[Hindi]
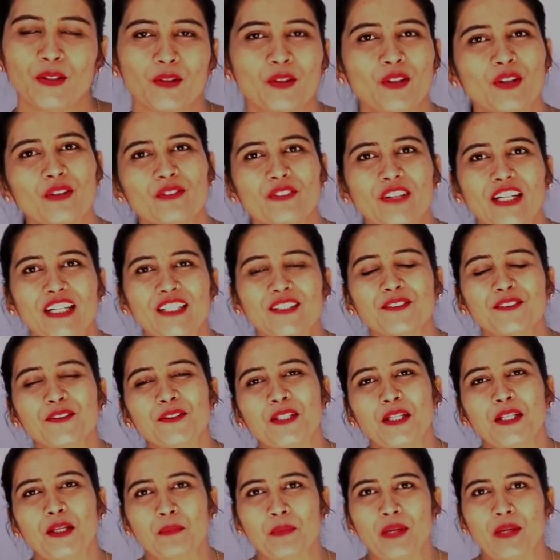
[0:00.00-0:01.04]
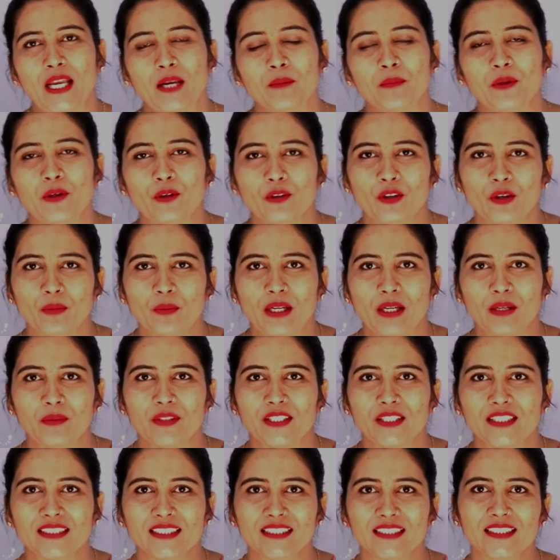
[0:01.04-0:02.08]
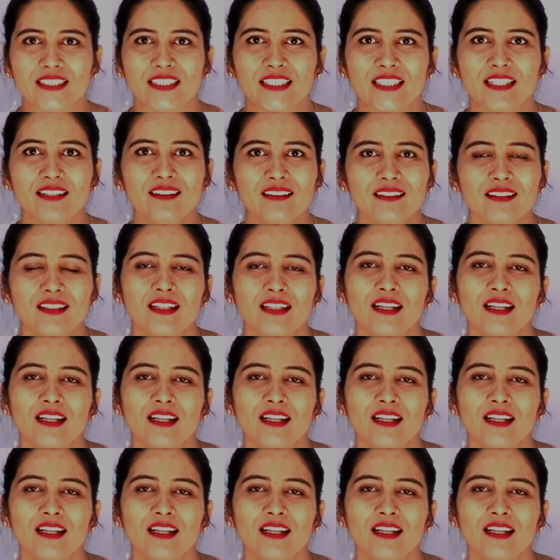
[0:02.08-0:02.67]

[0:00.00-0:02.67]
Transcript: ओके okay, फ्रेंड्स तो ये हमने एल्बिडो के बारे में डिस्कस किया